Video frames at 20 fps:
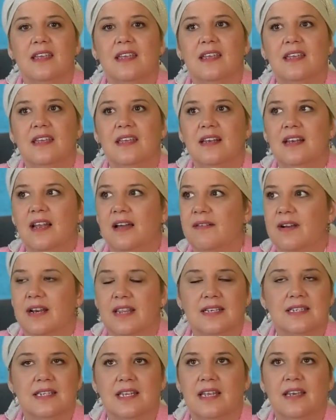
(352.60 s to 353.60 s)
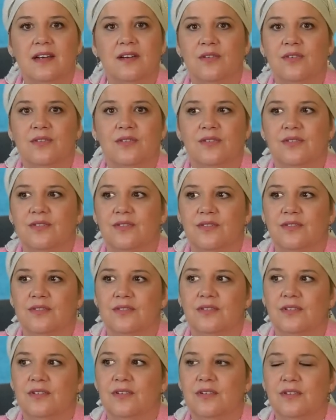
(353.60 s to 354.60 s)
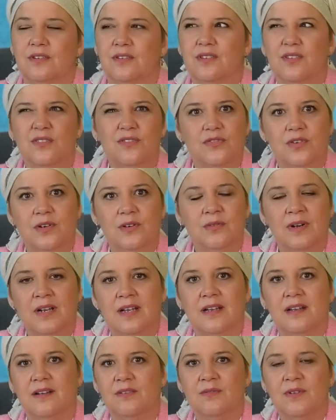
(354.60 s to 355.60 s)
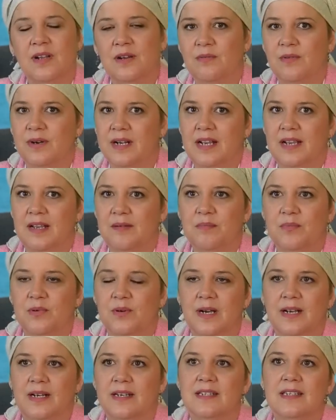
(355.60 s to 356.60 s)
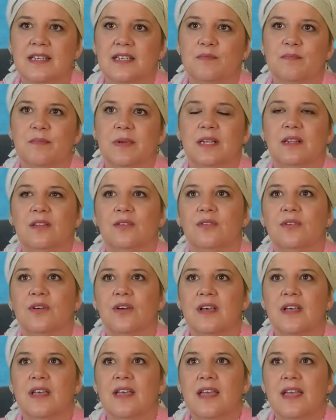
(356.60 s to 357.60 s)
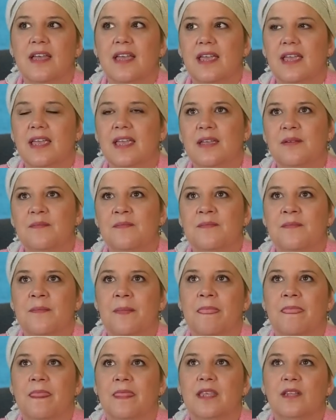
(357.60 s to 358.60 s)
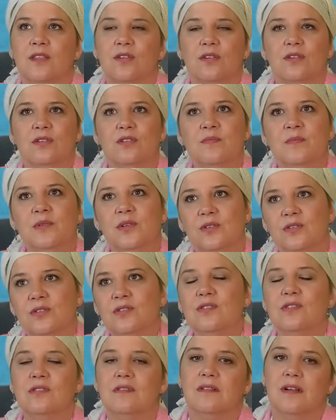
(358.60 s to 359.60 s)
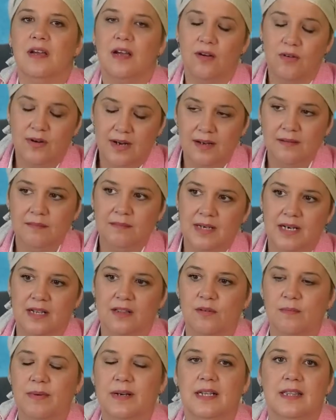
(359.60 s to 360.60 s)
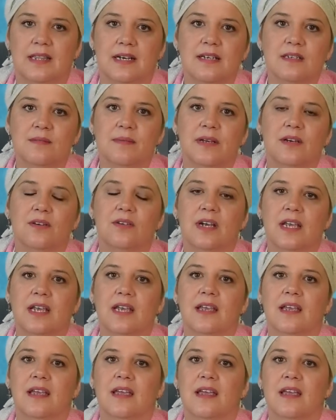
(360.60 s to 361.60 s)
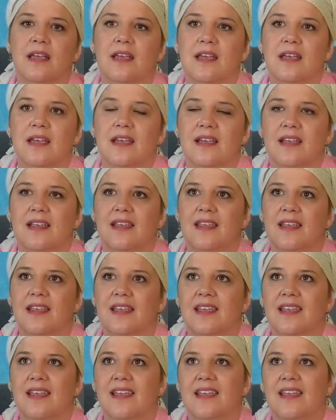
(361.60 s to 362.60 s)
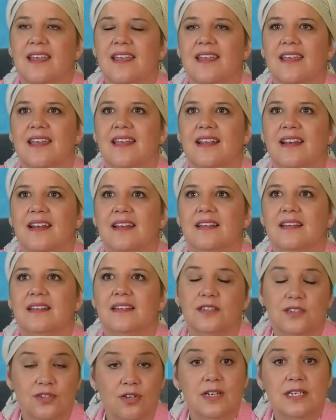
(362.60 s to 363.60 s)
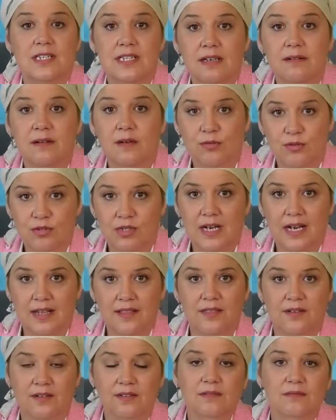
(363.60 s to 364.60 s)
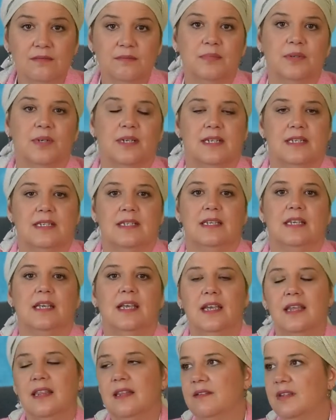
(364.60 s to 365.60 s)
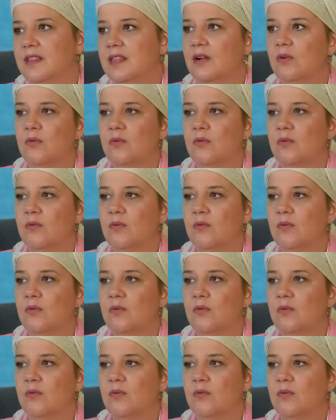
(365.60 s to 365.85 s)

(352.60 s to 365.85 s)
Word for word: Y la verdad es que no, no, fue una, buena época en ese aspecto. Em, de todos modos, ahora mirando para atrás veo que, que yo le estaba buscando porque sí que de vez